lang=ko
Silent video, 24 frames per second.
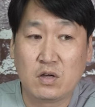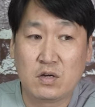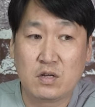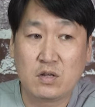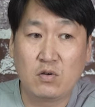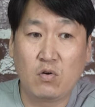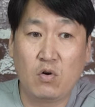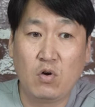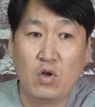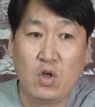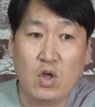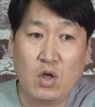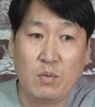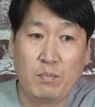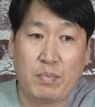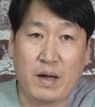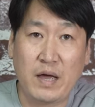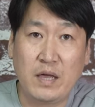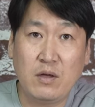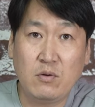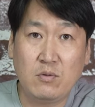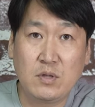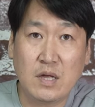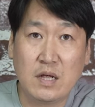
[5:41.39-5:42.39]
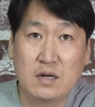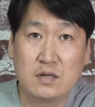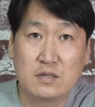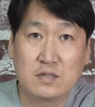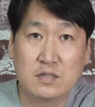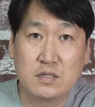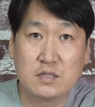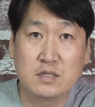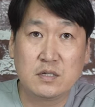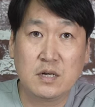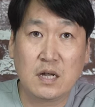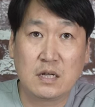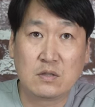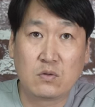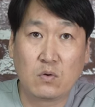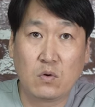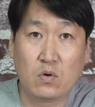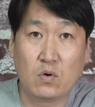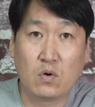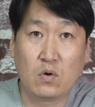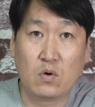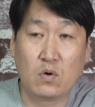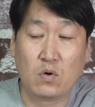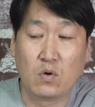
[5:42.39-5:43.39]
그리고 바이오탄을
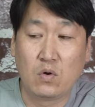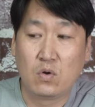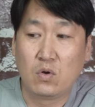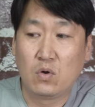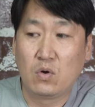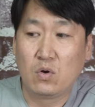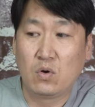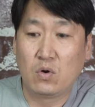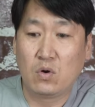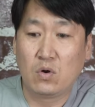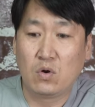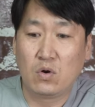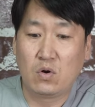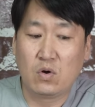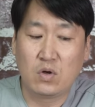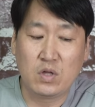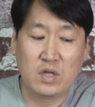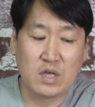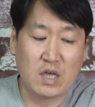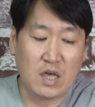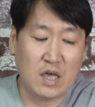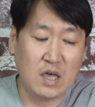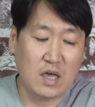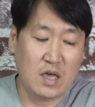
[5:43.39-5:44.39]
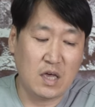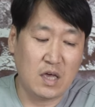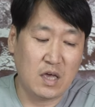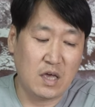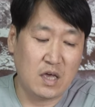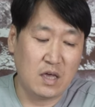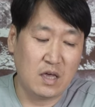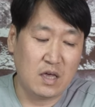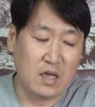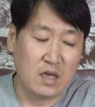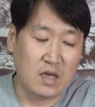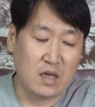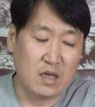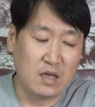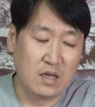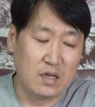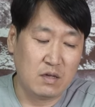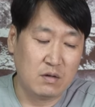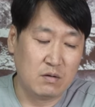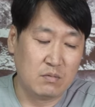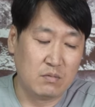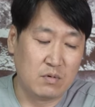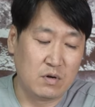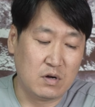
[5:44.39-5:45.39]
쓰더라도 어 이게
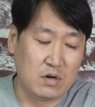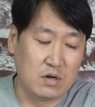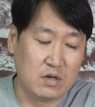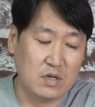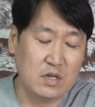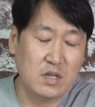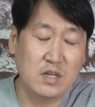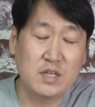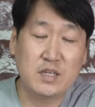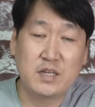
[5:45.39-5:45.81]
뭐 1,